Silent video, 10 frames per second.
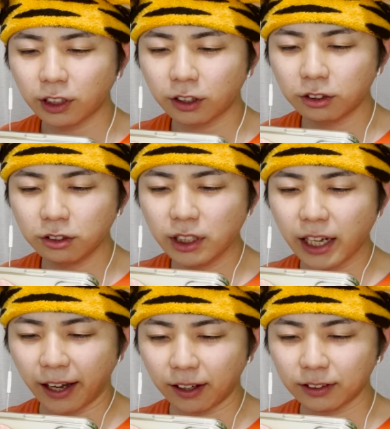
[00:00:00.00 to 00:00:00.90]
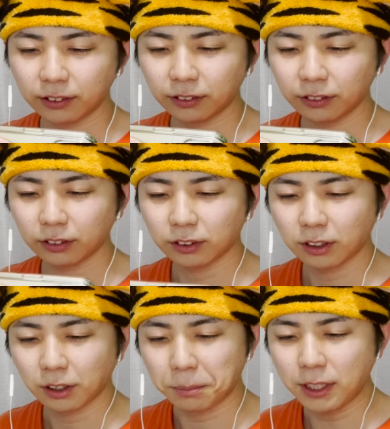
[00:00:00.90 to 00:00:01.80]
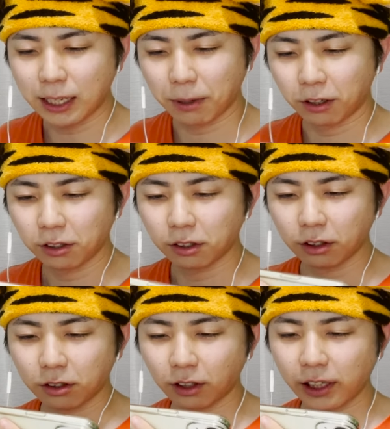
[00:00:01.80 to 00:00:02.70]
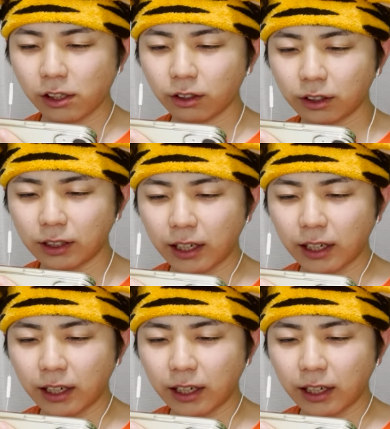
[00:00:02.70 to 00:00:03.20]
急にやん見た今のこのこのねゆった